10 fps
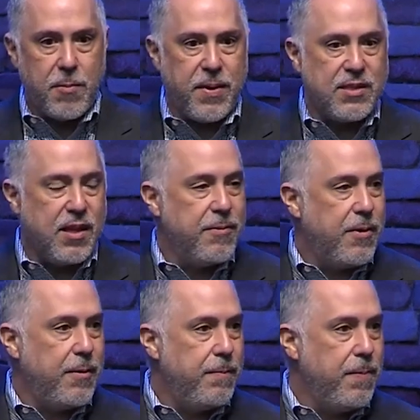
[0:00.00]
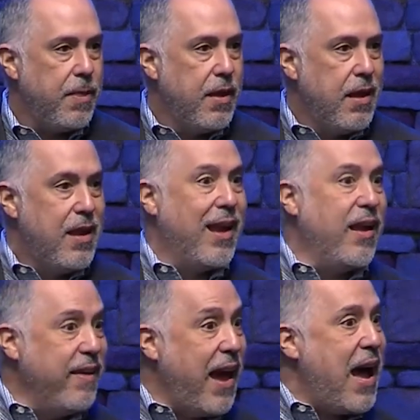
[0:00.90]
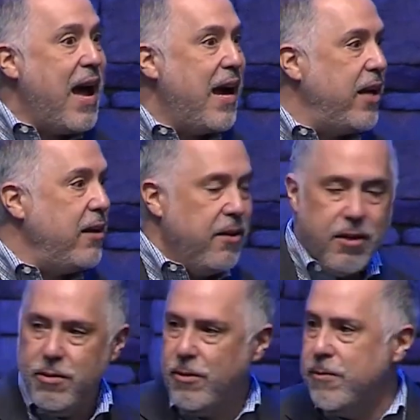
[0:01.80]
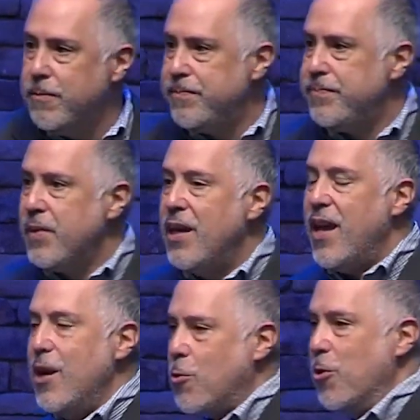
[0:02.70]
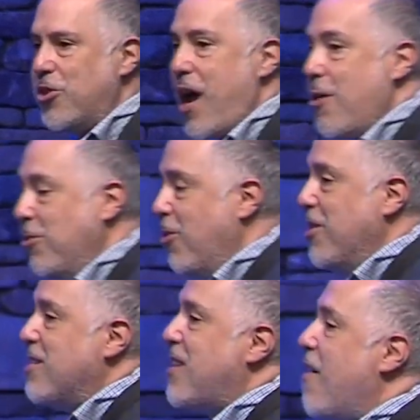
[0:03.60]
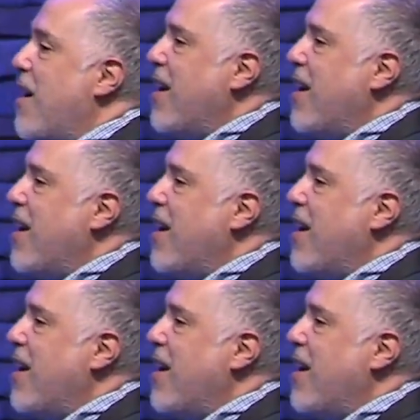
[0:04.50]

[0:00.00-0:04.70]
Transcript: pasa? ¿Eh? Y de ahí encontraron donde estaba